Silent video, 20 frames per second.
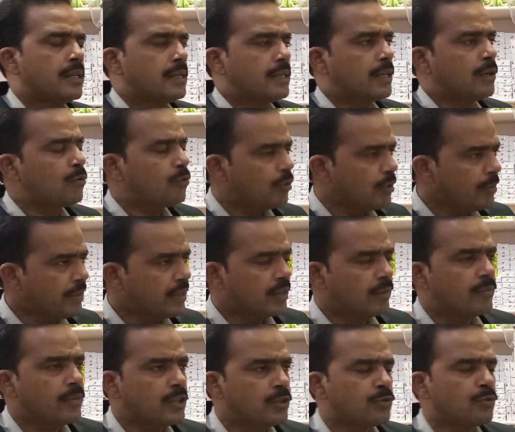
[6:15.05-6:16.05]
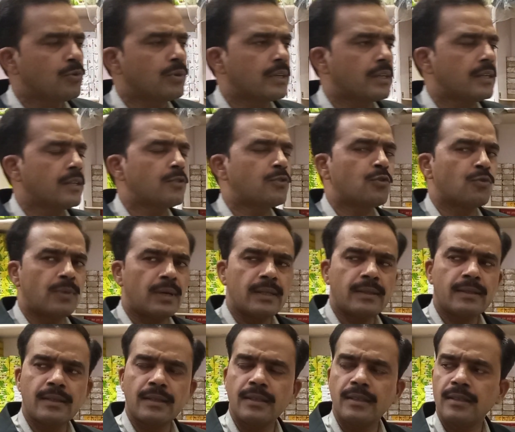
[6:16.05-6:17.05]
या कोई भी कंपनी शुरू करें
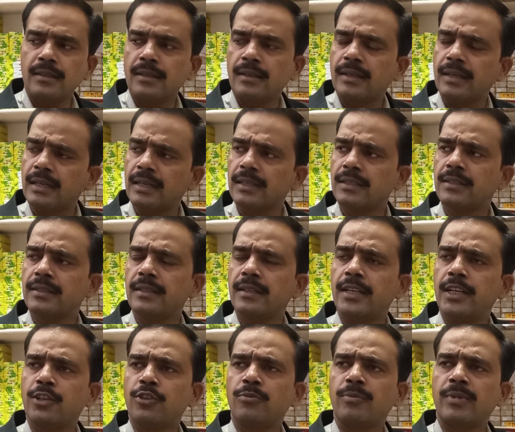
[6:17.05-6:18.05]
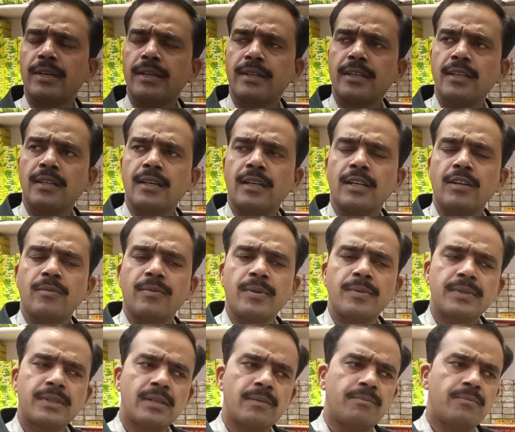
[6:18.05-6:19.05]
शुरुआत करें करना चाहिए नेटवर्क मार्केटिंग आने और
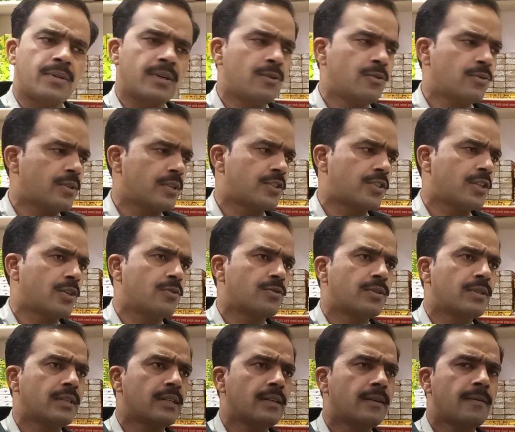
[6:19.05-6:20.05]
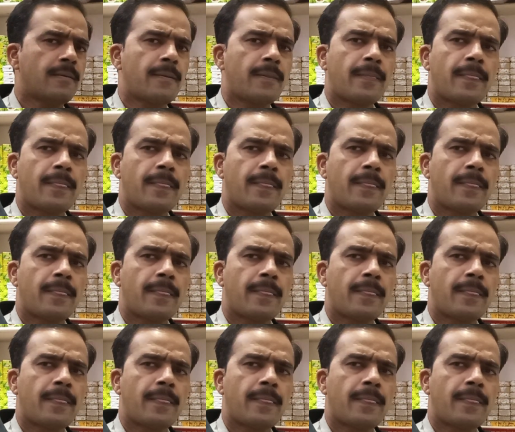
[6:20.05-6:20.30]
भविष्य के लिए बहुत अच्छा अवसर है